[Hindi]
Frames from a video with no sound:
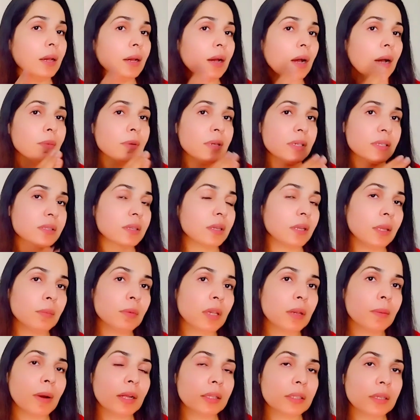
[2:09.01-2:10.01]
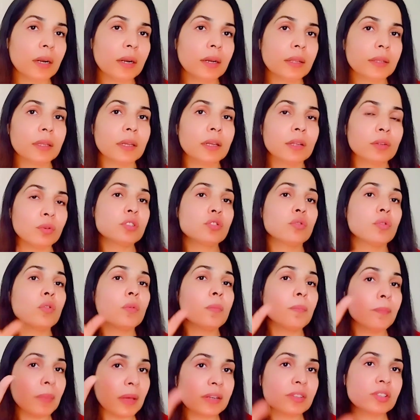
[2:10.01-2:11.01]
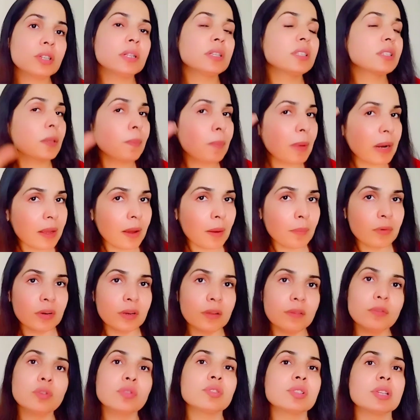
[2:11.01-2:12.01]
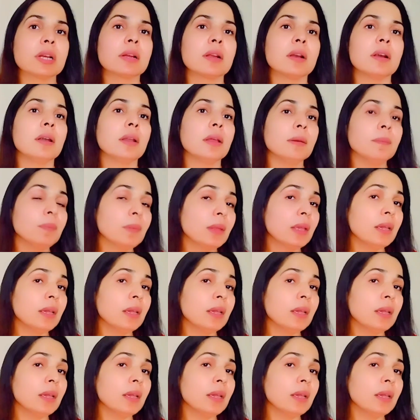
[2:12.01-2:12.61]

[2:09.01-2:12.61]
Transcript: अब इस क्रीम की बात कर लेते हैं तो इस मेंशन इसकी पहले आप रिव्यूज़ चेक कर लें